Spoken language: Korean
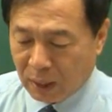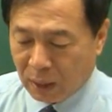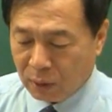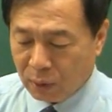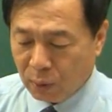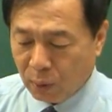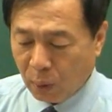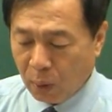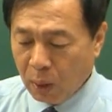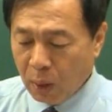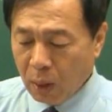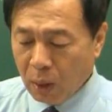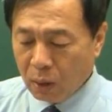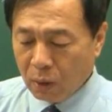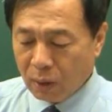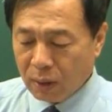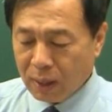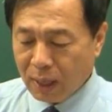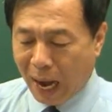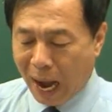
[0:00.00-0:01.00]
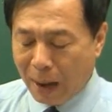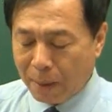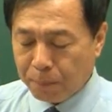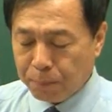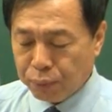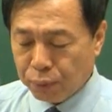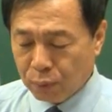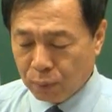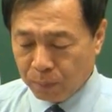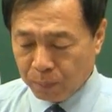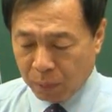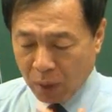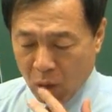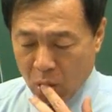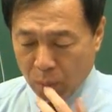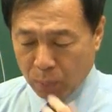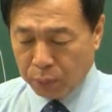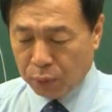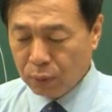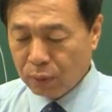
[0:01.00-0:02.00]
그리고 거기 강풍,
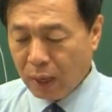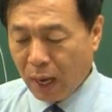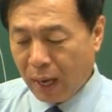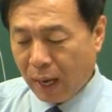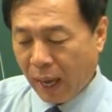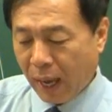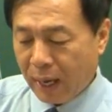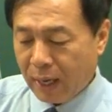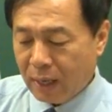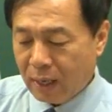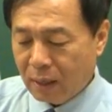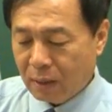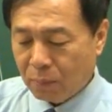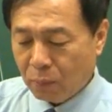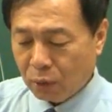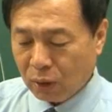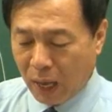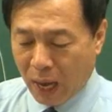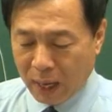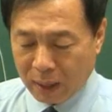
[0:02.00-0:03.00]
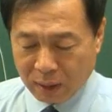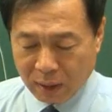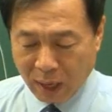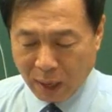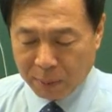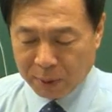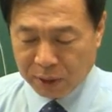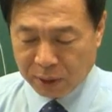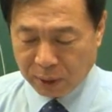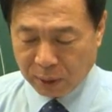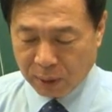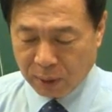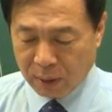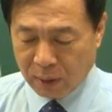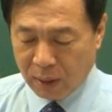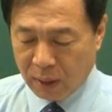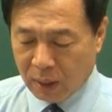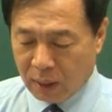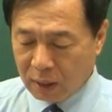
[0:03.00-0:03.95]
풍랑 해일 뭐다 그렇게 하면서요.